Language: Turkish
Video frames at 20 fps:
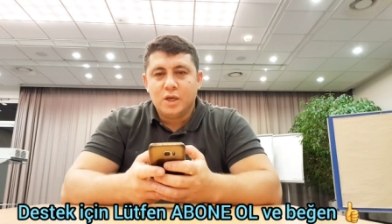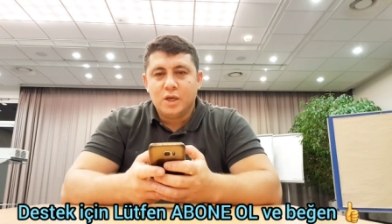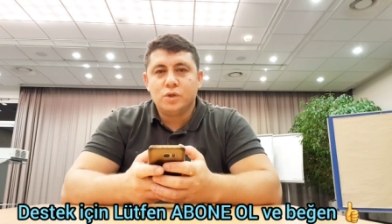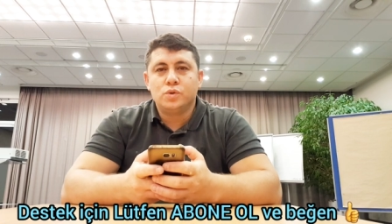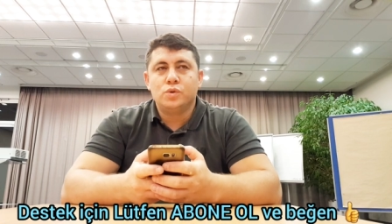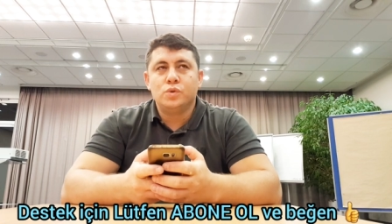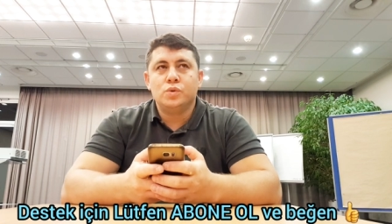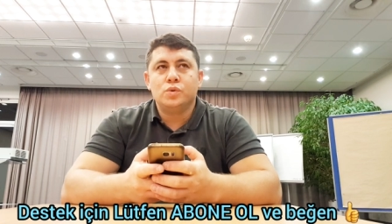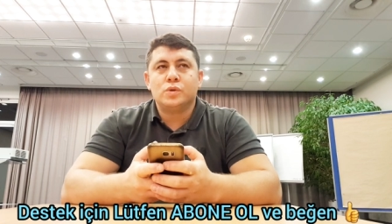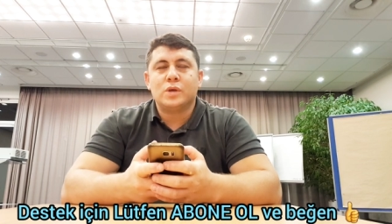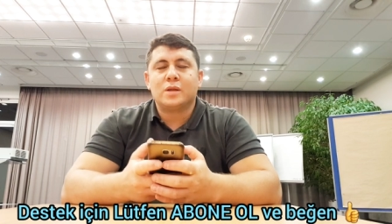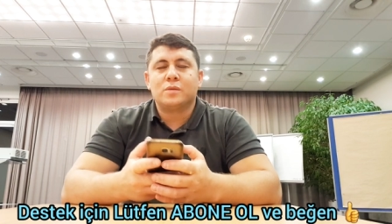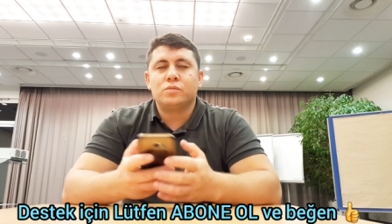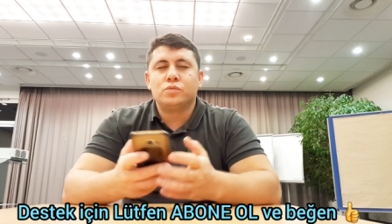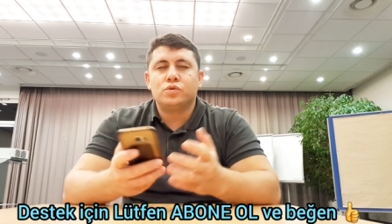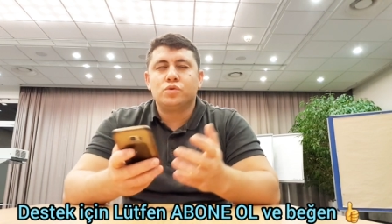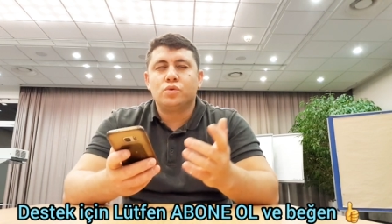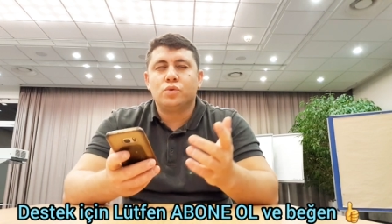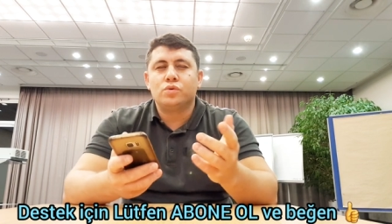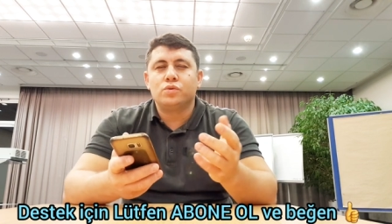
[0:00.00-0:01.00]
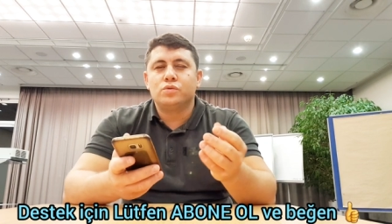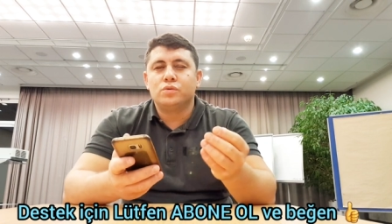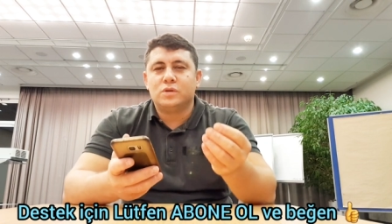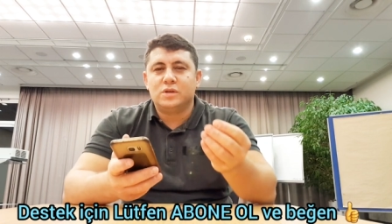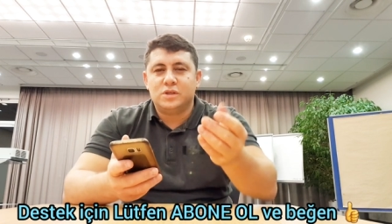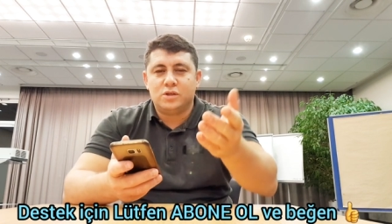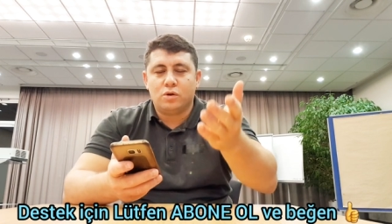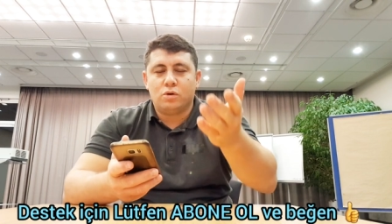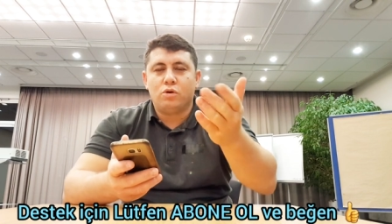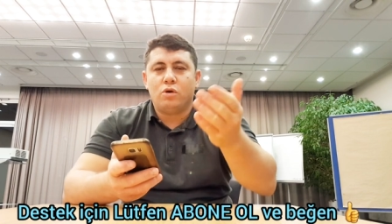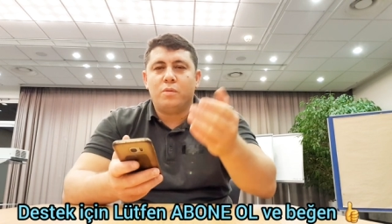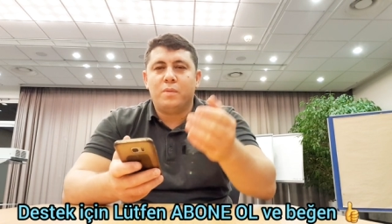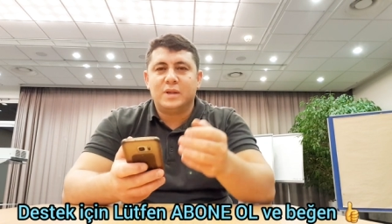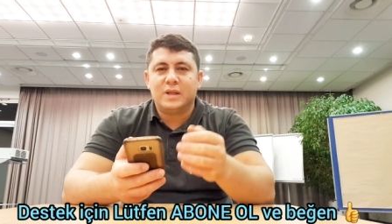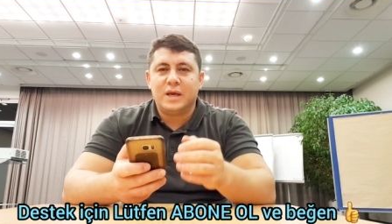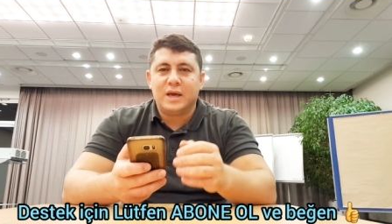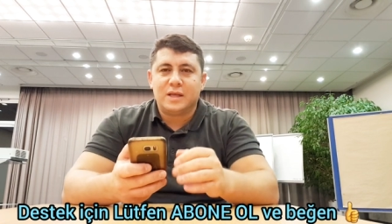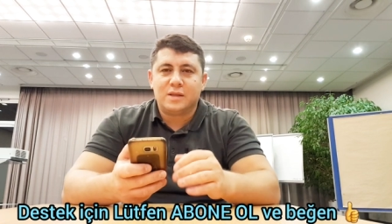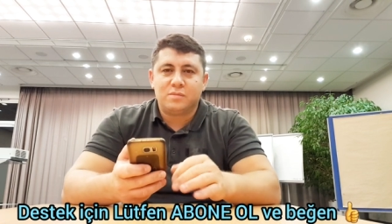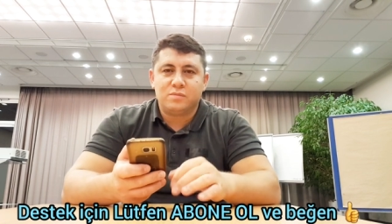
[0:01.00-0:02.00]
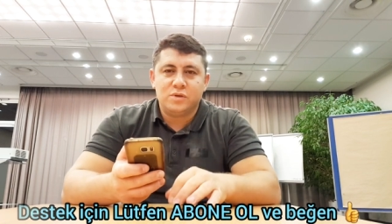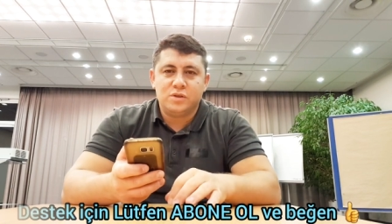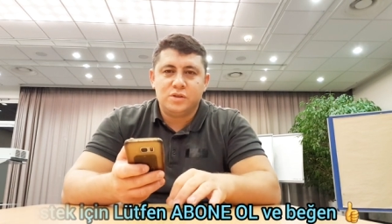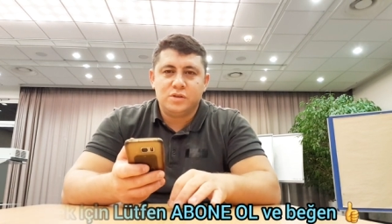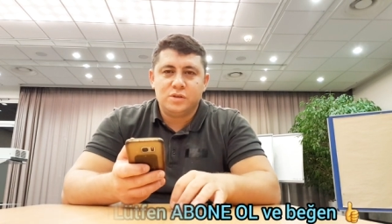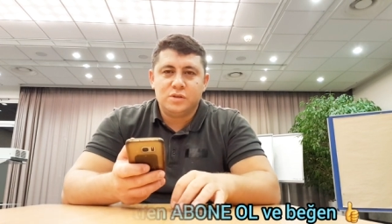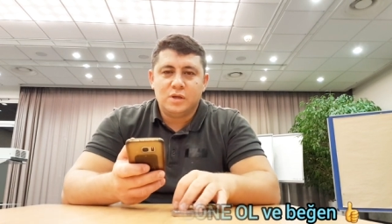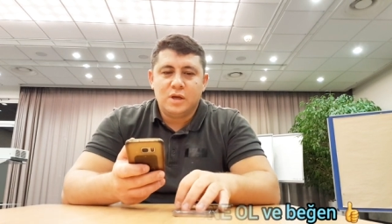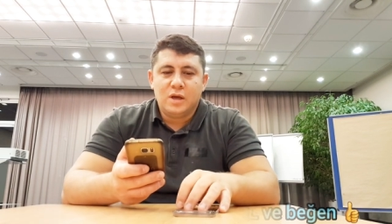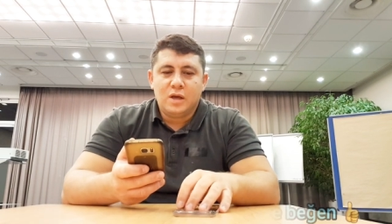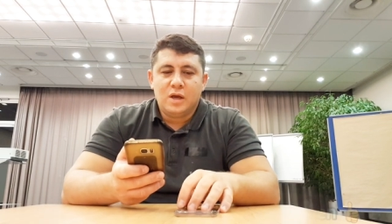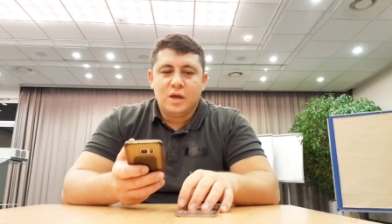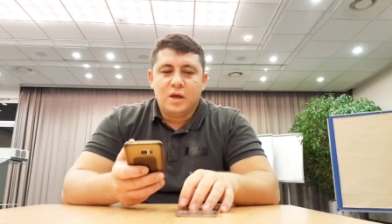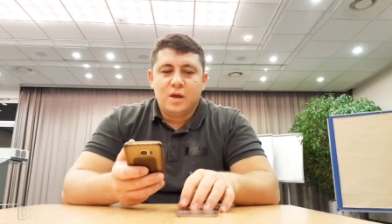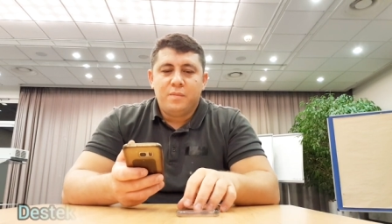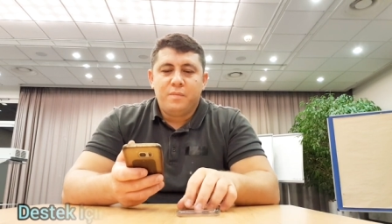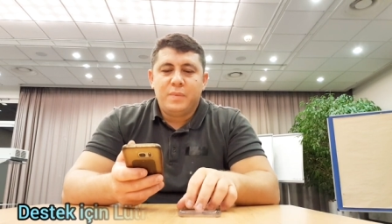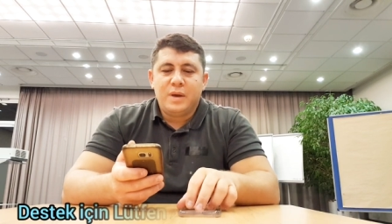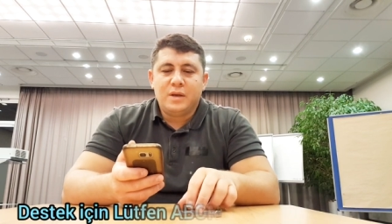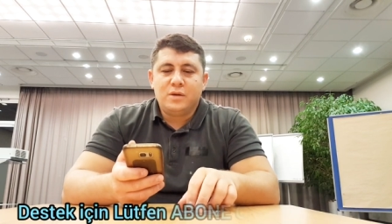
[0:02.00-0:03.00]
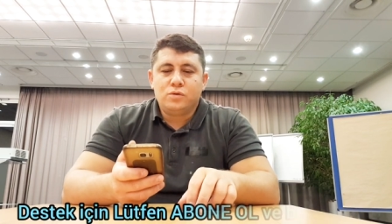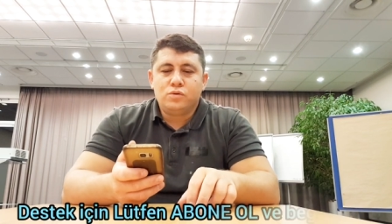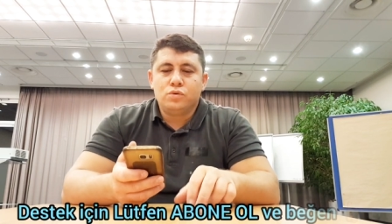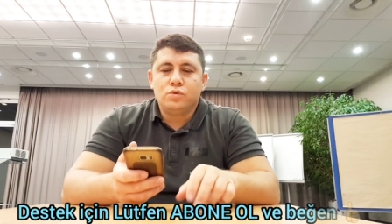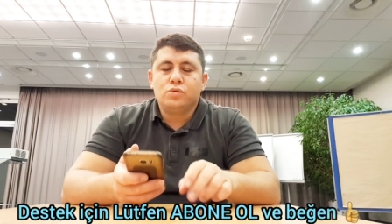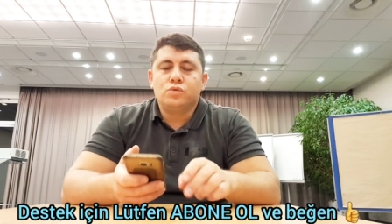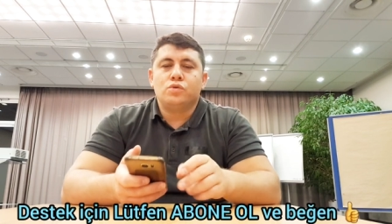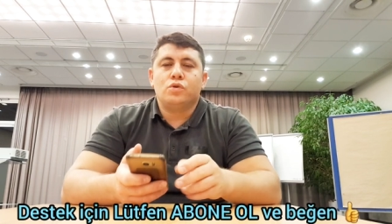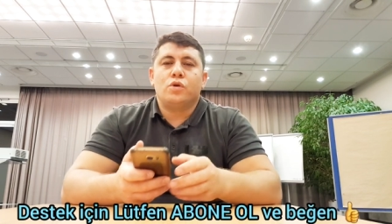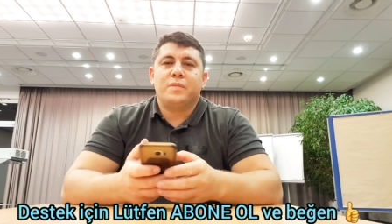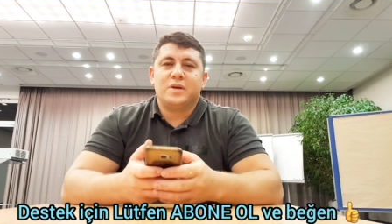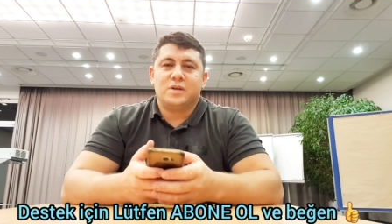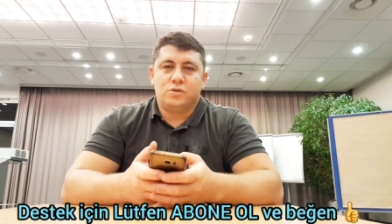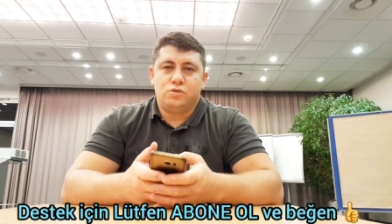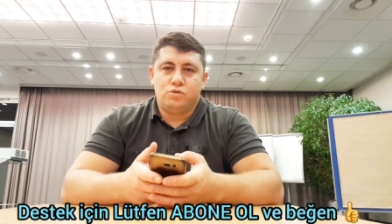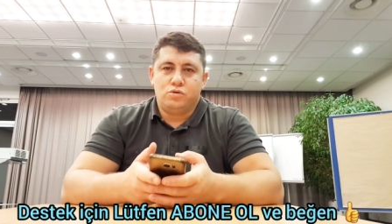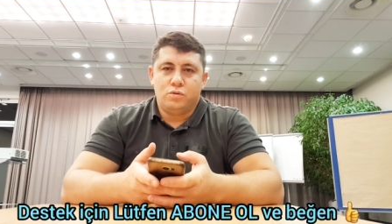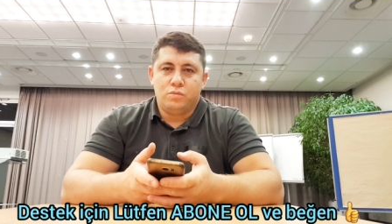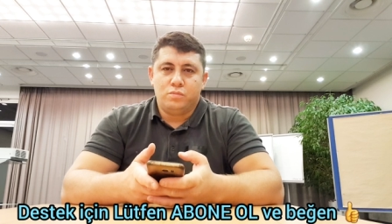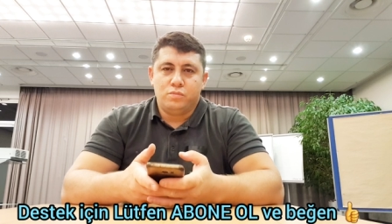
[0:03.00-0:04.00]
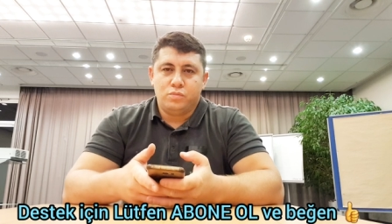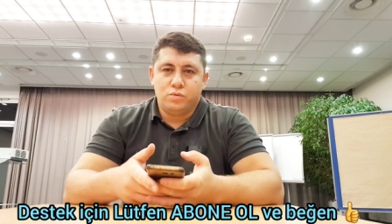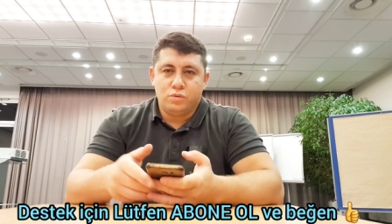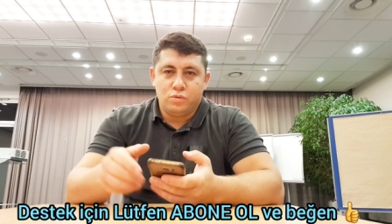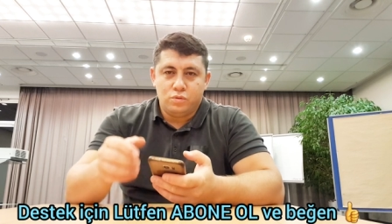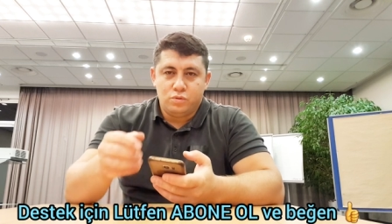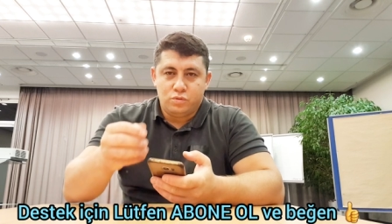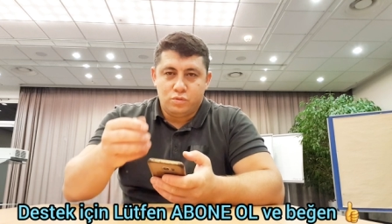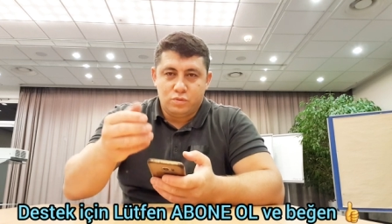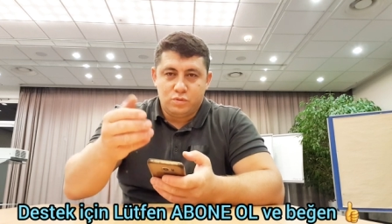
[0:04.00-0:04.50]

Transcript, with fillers: 269 gün işte komada yatmış. Ben şunu sormak istiyorum bu